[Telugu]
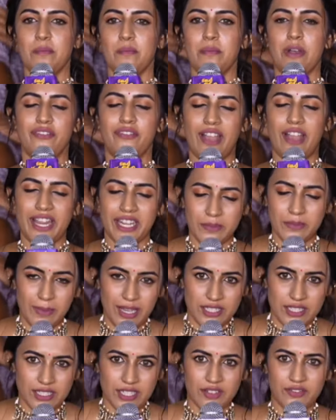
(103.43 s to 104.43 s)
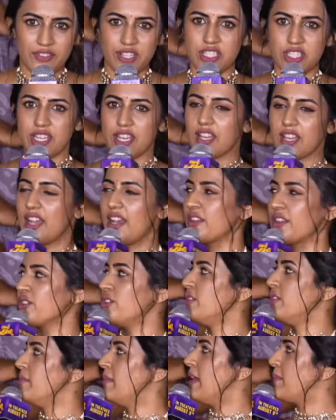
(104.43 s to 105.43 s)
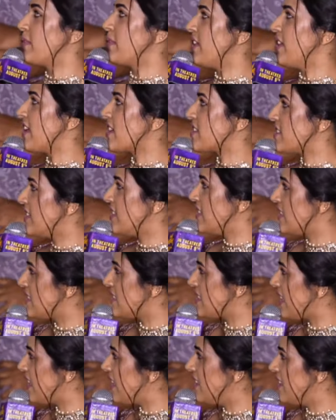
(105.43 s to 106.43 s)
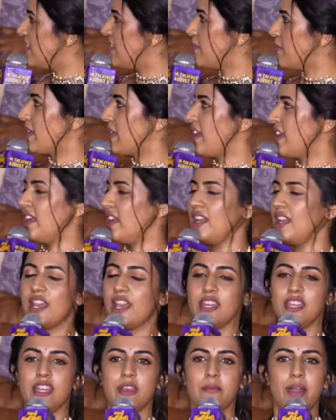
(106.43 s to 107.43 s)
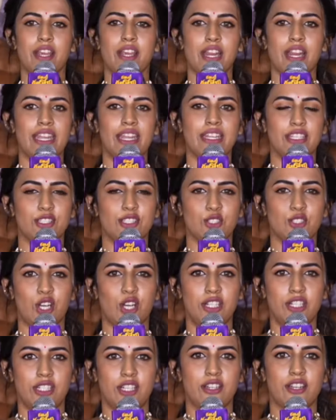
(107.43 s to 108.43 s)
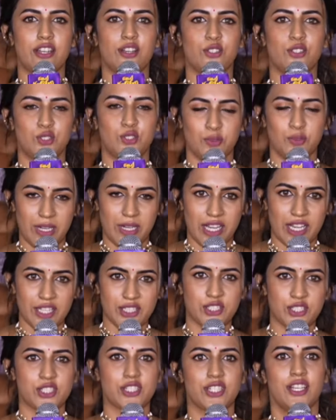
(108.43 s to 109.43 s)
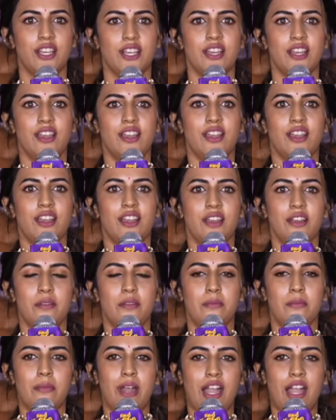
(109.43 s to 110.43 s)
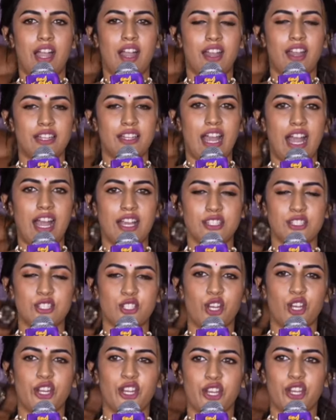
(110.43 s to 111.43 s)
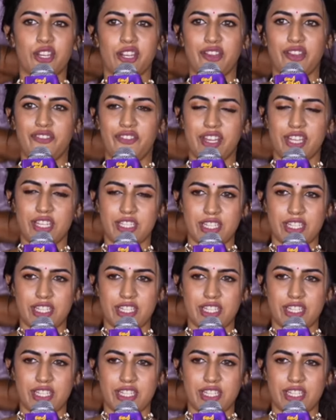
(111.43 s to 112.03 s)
మా ఫైట్ మాస్టర్ విజయ్ గారు మా ప్రొడక్షన్ డిజైనర్ ప్రణయనేని మా రైటర్స్ కొండలరావు సుభాష్ మా డాన్స్ కొరియోగ్రఫర్